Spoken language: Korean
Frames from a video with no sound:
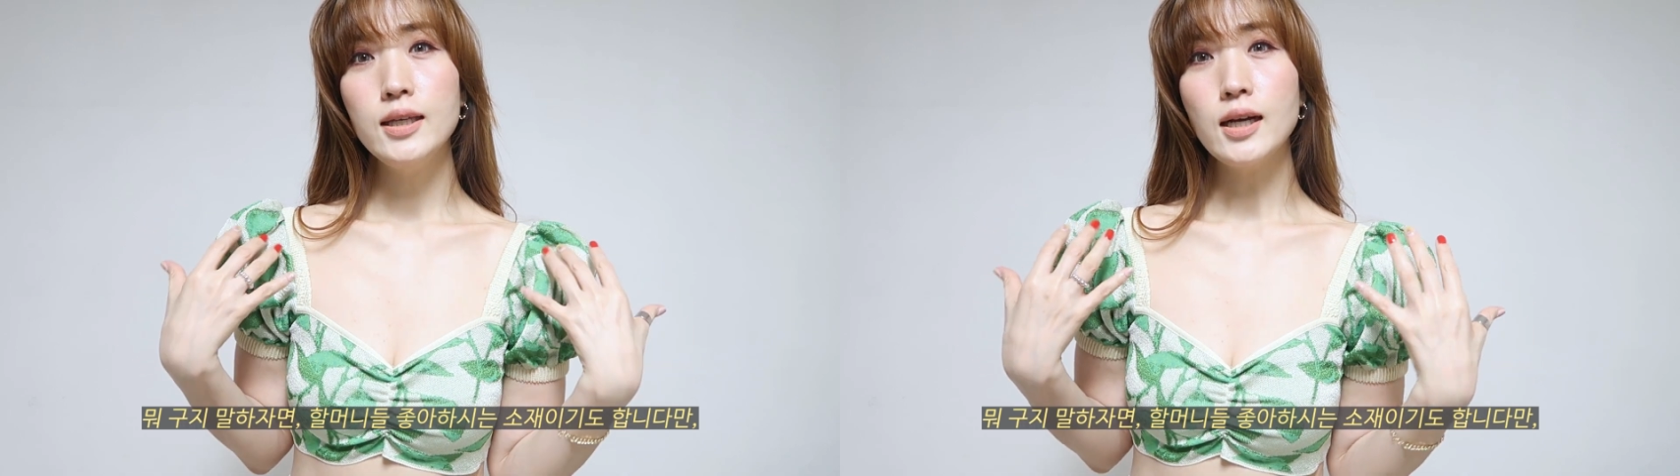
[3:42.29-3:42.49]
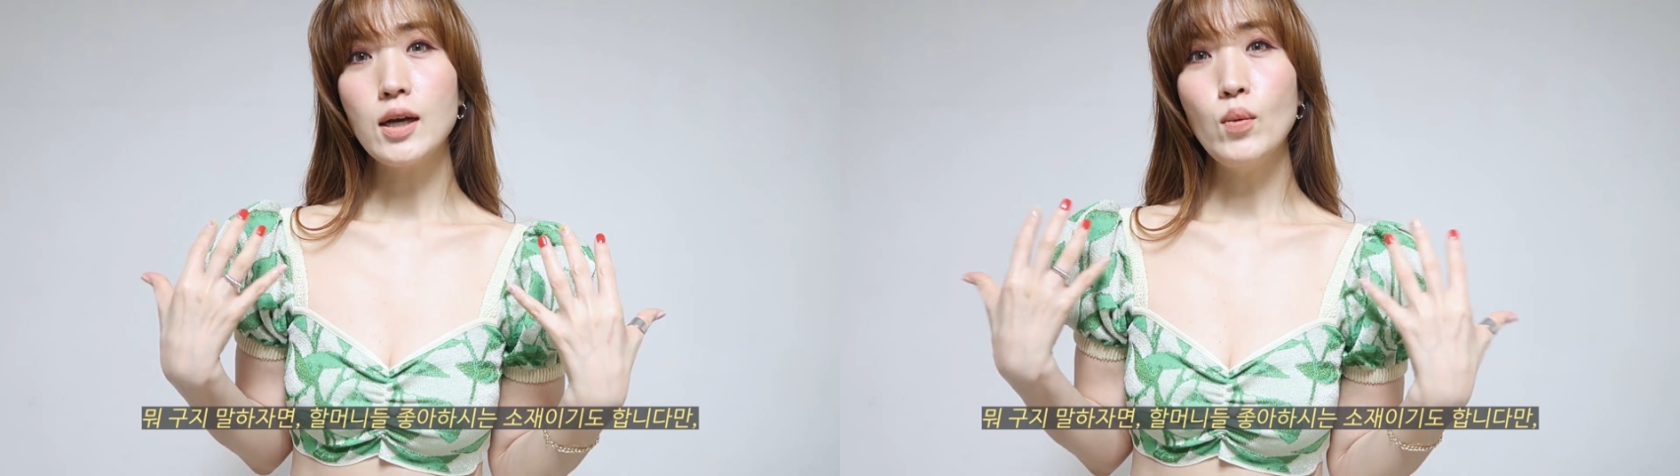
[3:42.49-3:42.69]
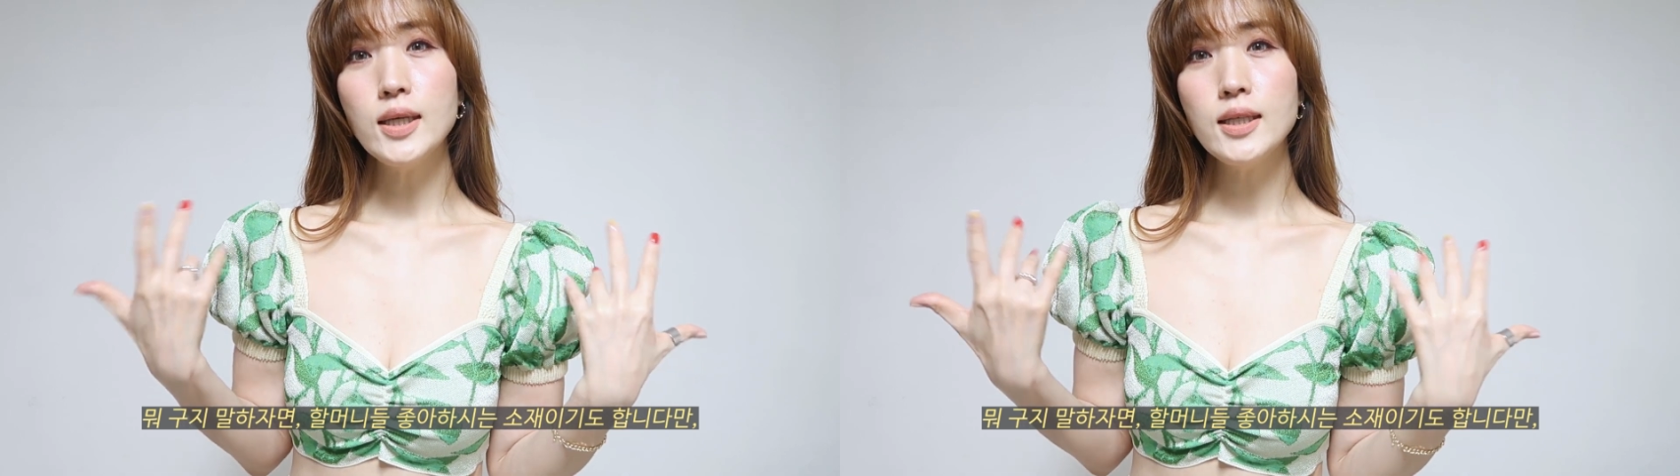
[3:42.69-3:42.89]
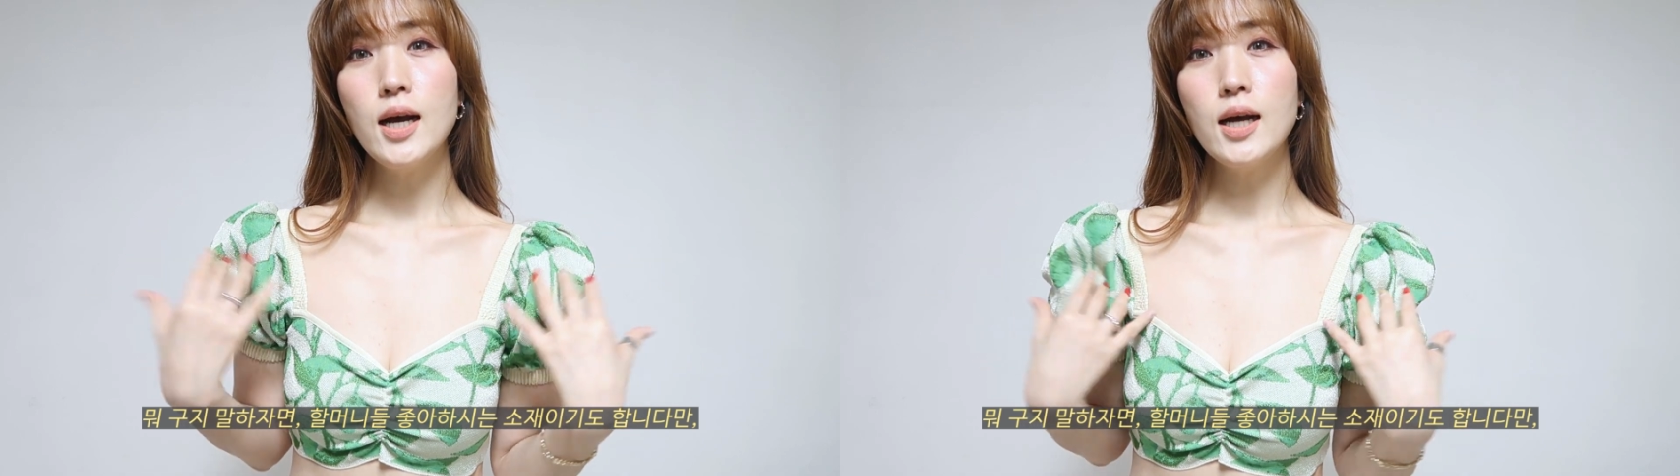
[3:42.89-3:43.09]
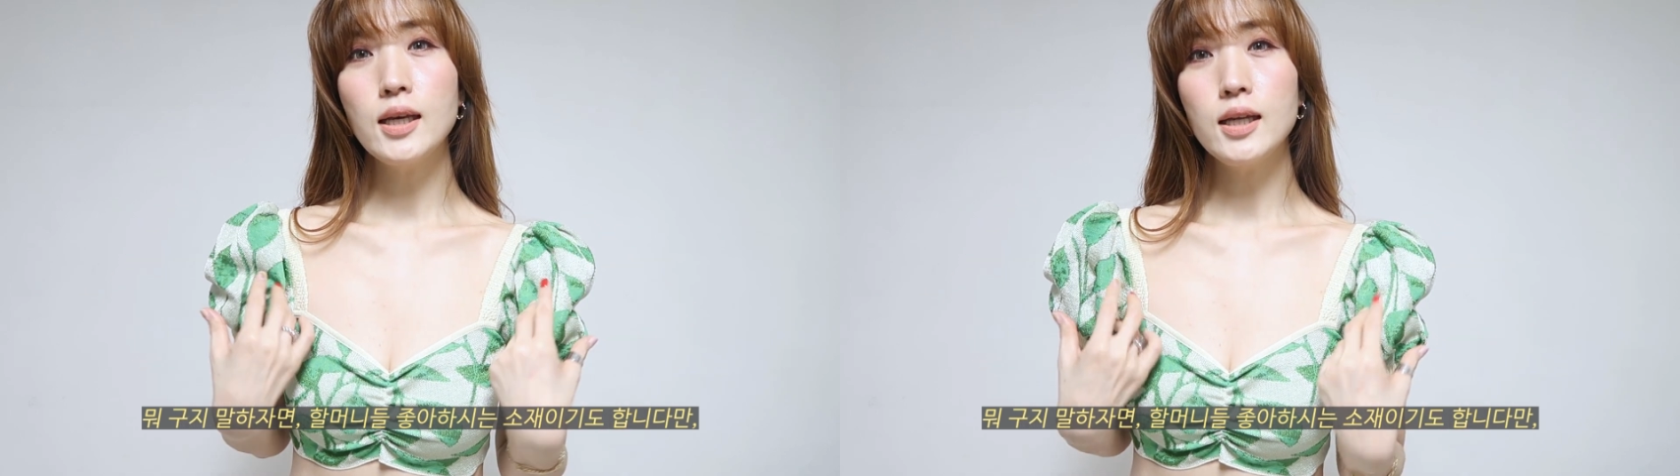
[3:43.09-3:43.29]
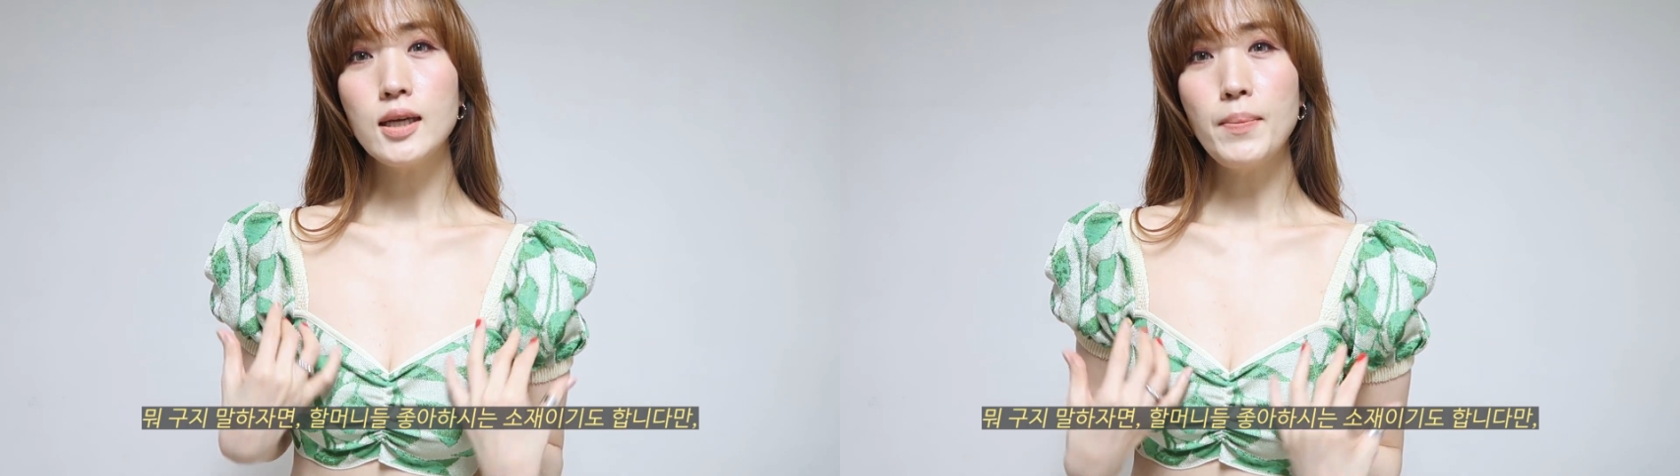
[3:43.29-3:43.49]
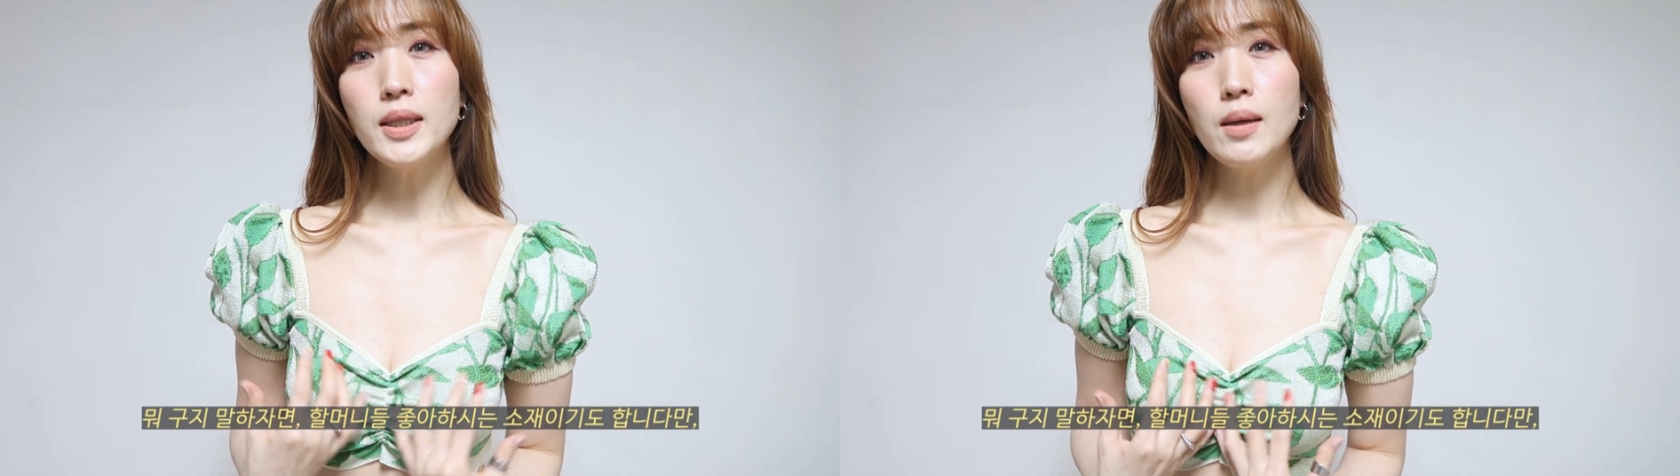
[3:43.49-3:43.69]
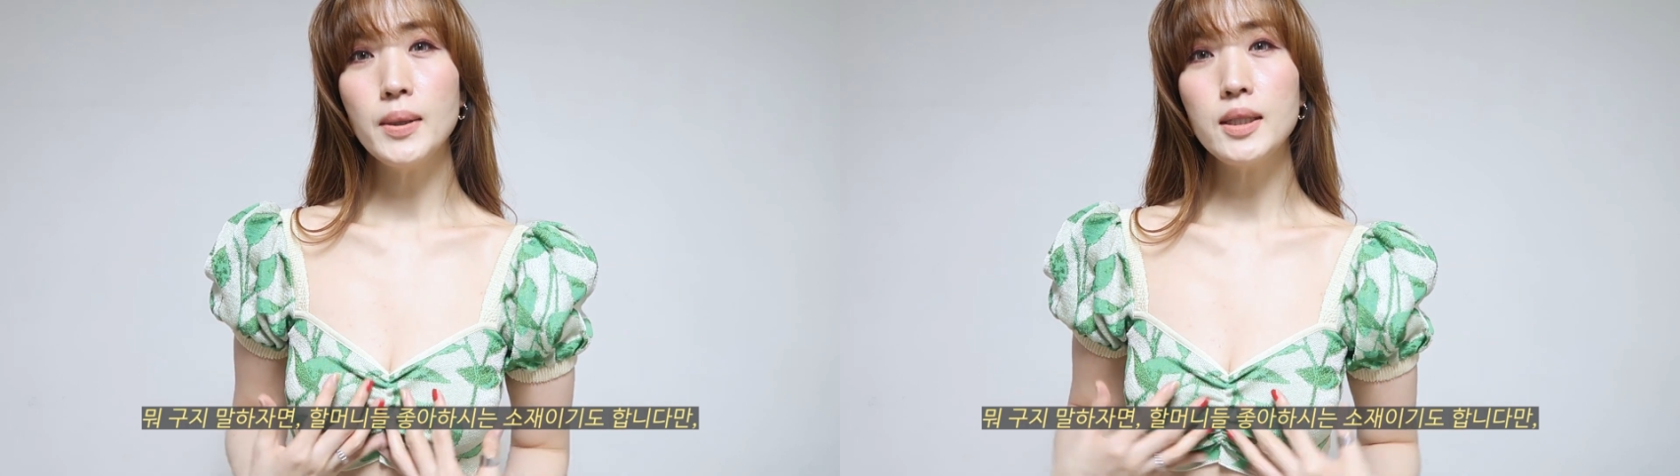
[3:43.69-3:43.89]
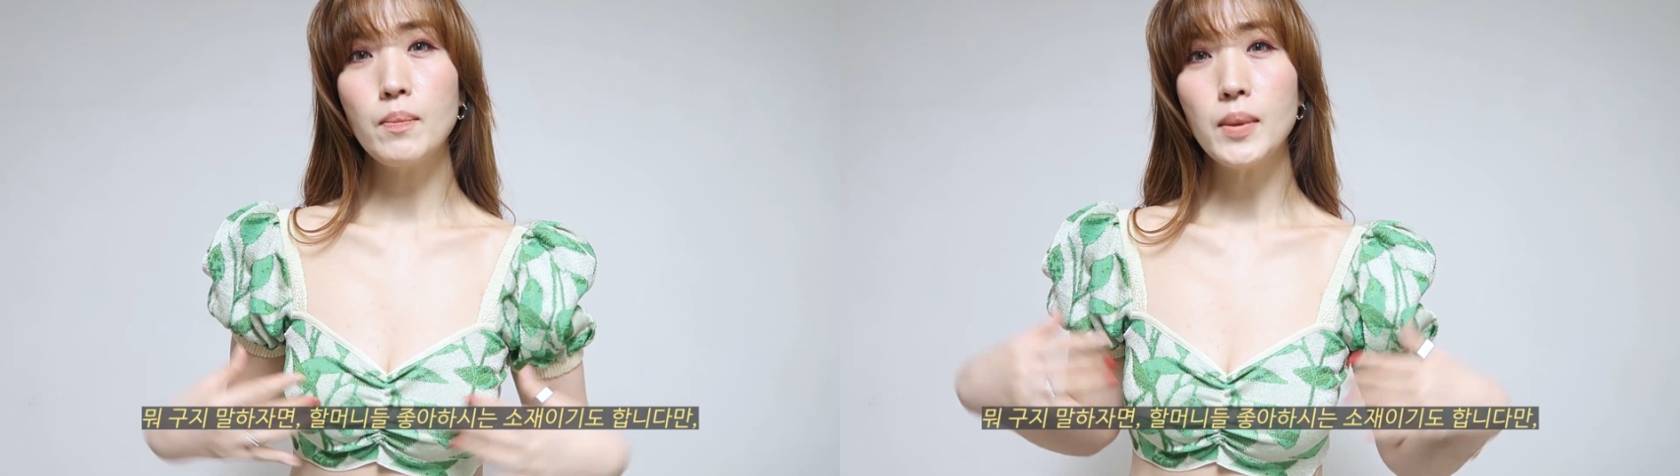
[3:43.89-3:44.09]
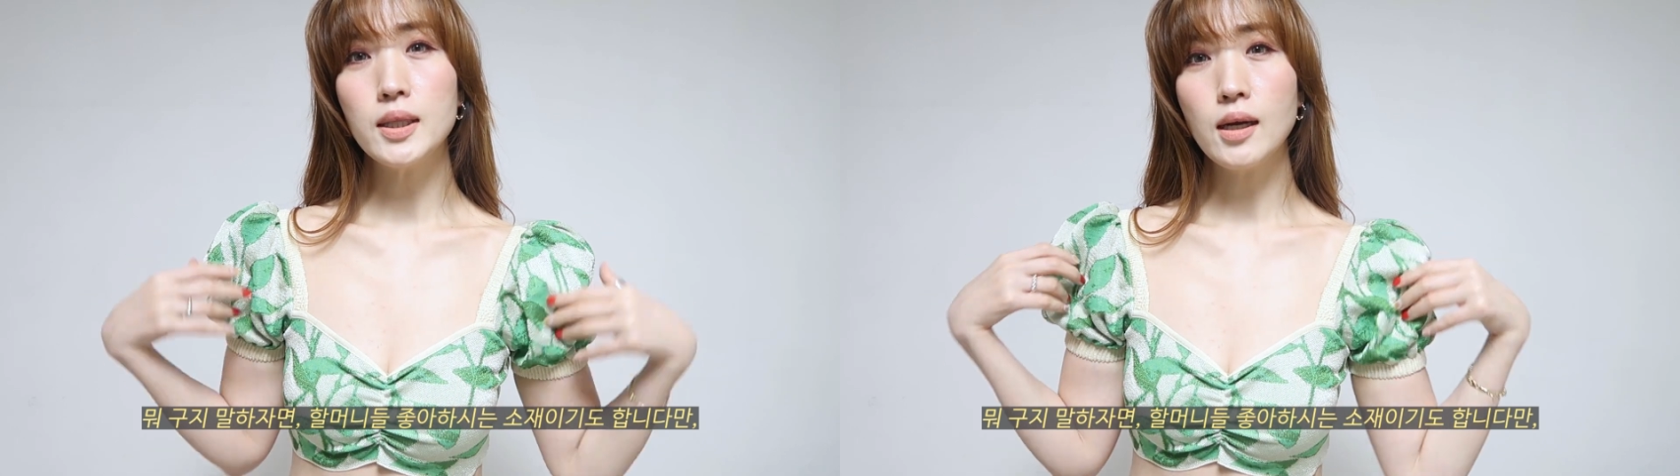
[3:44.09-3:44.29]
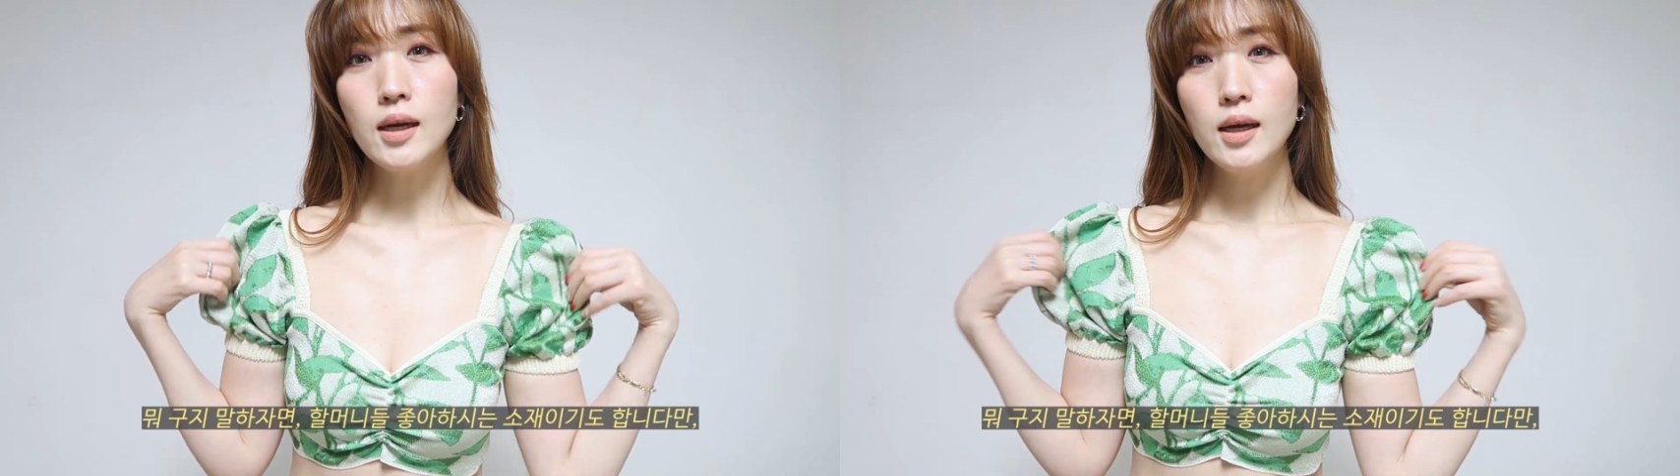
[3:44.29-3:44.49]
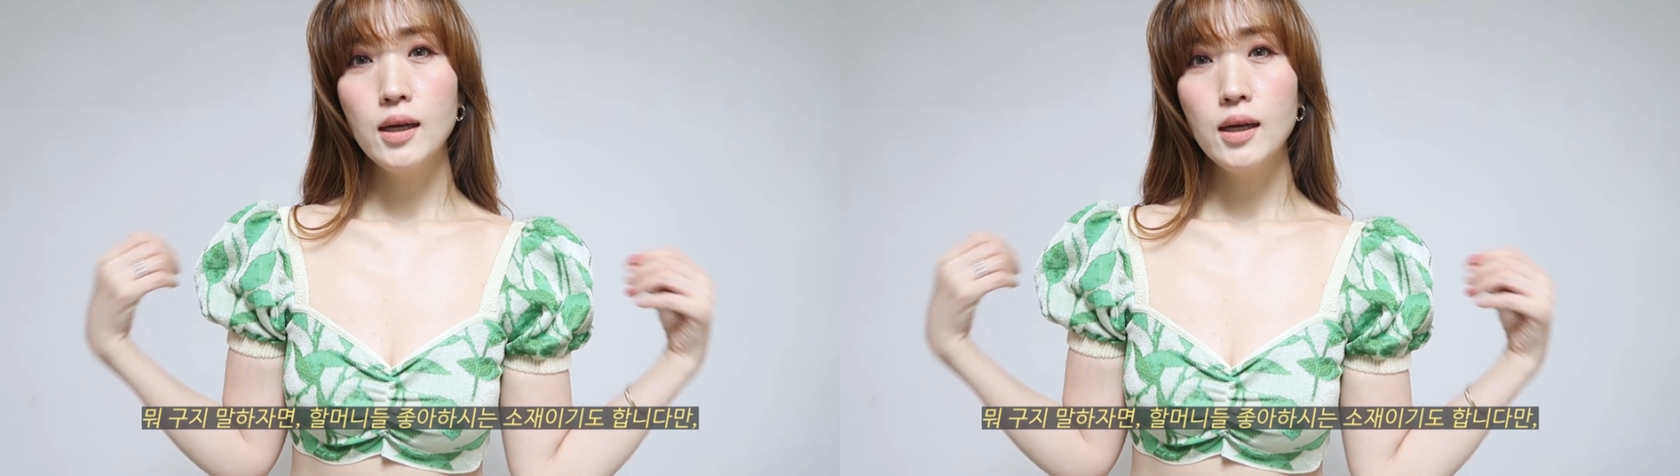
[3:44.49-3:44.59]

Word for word: 약간 화사하게 이렇게 반딱반딱반딱